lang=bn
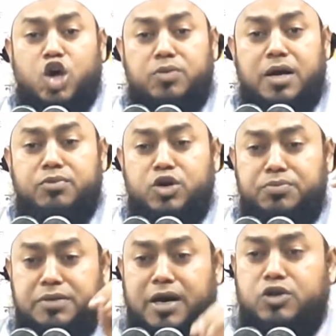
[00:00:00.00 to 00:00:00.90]

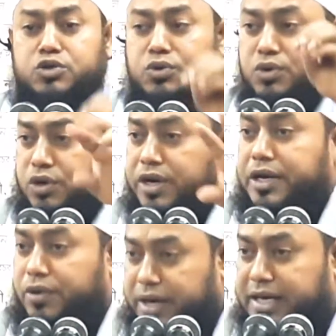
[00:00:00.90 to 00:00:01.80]
ধর্মাবলম্বীর মানুষগুলো করে
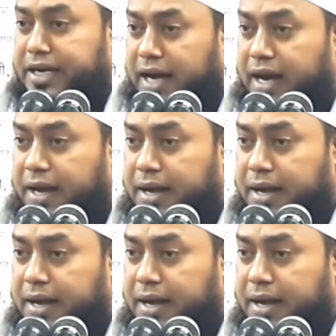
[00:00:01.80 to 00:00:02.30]
করে কি না